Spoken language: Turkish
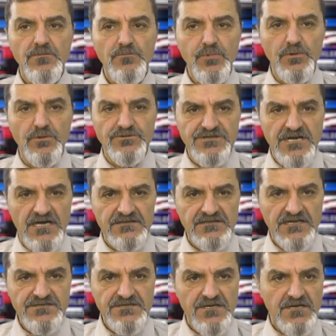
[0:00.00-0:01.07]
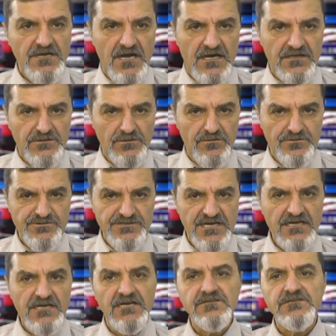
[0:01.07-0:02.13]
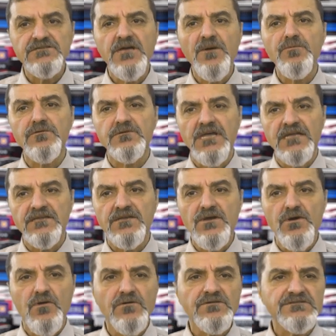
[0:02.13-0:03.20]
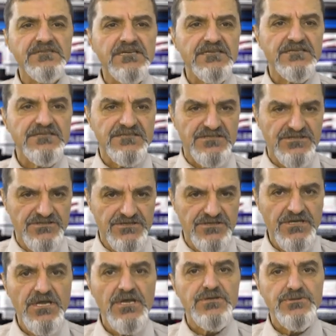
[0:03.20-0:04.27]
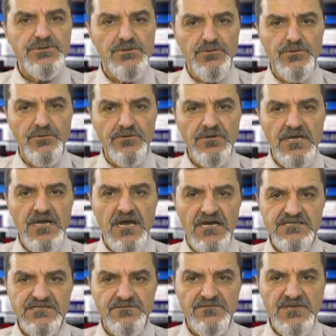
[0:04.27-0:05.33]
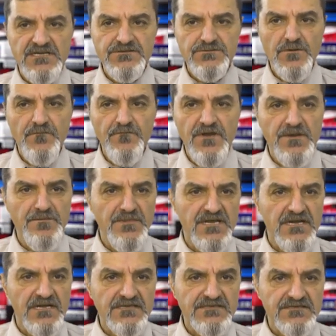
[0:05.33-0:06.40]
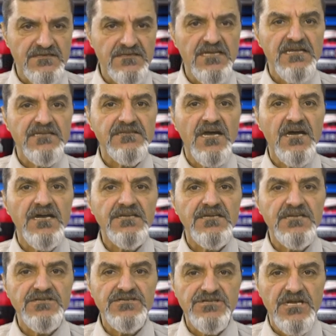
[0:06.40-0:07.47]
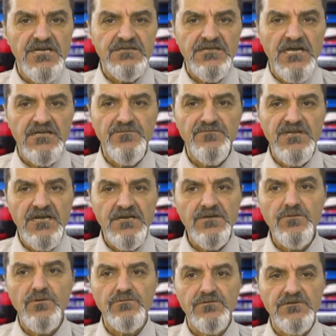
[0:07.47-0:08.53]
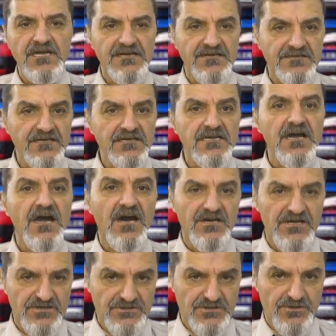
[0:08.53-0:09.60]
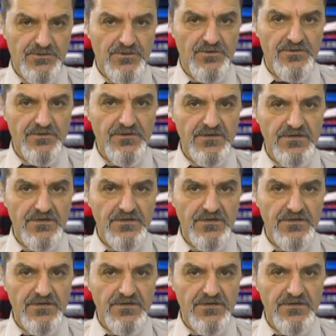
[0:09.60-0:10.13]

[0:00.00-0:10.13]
Bu çağdaş antolojiye katkıda bulunan 18 kişi sürgün, asimilasyon ve mirasın daha geniş tanımları konularını araştırıyor.